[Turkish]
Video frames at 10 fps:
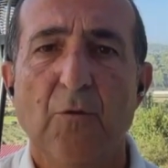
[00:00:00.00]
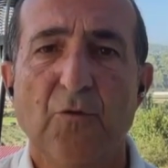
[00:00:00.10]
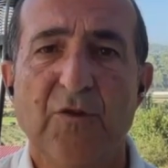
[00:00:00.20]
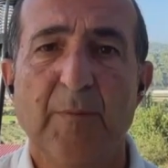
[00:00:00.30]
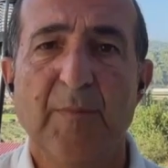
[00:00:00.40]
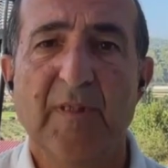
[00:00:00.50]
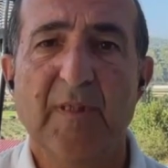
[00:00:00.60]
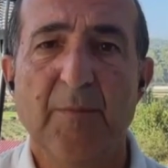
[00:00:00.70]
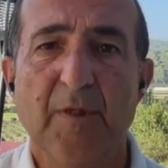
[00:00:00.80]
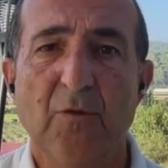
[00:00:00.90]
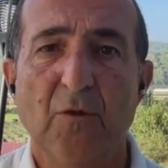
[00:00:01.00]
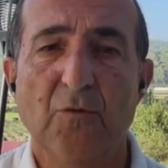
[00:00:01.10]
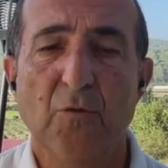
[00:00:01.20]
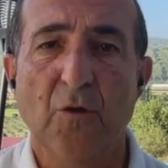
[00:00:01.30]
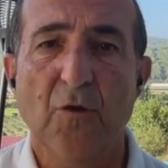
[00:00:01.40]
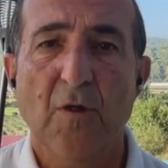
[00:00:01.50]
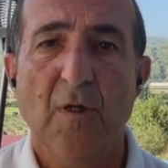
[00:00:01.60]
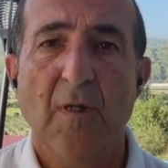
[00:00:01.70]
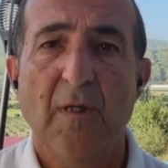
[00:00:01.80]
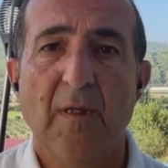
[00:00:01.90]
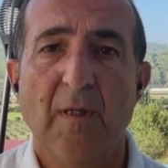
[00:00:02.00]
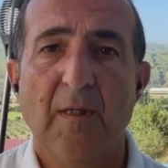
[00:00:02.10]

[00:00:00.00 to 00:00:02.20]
122 milyon euro e,